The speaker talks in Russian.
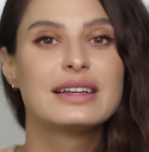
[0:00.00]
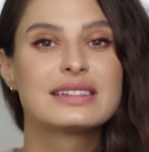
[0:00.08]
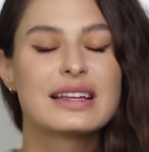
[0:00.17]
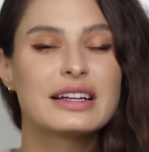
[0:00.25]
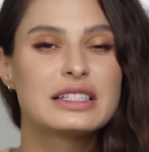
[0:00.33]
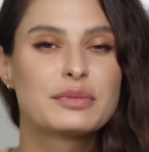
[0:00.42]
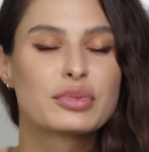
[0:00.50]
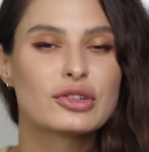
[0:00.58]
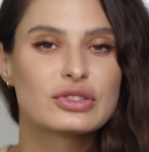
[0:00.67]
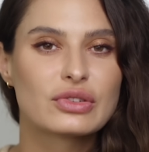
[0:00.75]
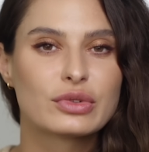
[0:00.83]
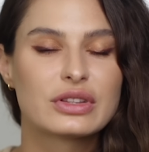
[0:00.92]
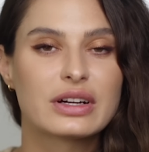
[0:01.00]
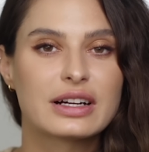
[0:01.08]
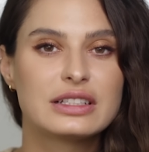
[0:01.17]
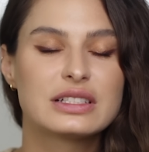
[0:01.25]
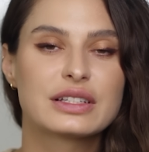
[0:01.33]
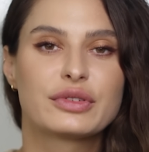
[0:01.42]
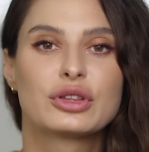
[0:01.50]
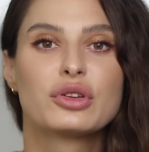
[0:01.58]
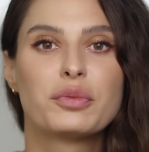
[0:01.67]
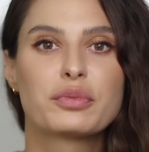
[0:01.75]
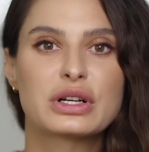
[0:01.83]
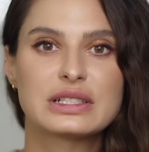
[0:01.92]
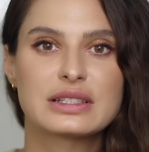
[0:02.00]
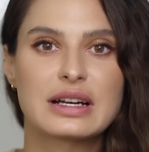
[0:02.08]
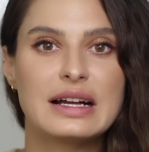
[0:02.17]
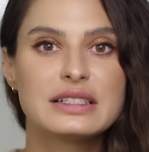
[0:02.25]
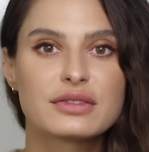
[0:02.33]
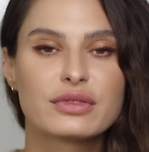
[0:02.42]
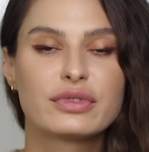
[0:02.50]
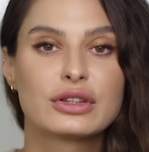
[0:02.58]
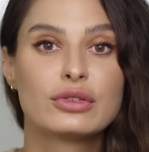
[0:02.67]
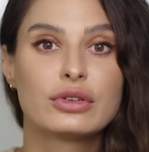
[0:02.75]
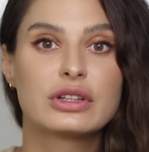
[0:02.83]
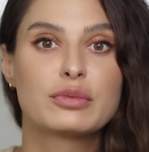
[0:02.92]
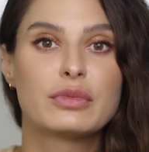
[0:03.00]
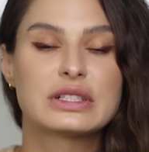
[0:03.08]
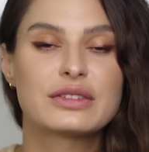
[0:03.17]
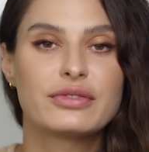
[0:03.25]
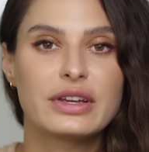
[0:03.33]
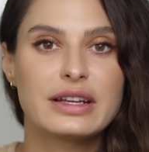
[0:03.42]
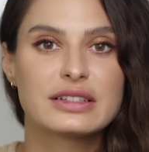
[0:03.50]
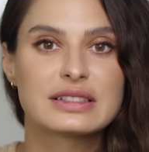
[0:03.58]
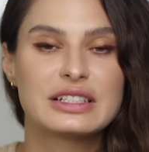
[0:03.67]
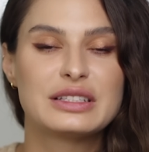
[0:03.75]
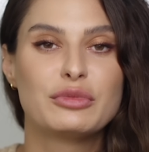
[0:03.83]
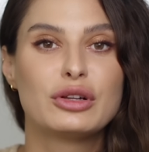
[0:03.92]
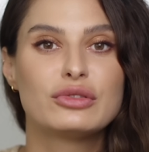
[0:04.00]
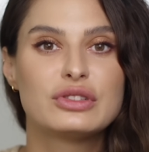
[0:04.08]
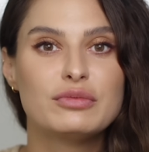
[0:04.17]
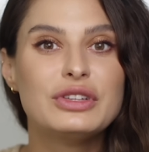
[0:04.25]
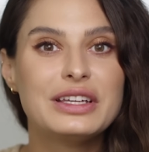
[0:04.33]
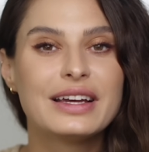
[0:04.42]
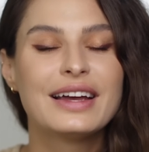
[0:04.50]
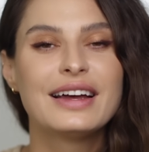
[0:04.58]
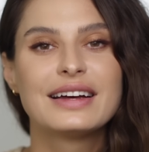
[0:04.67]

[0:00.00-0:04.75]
И знаете, просто вот находиться в одном пространстве, в одной атмосфере с этими людьми,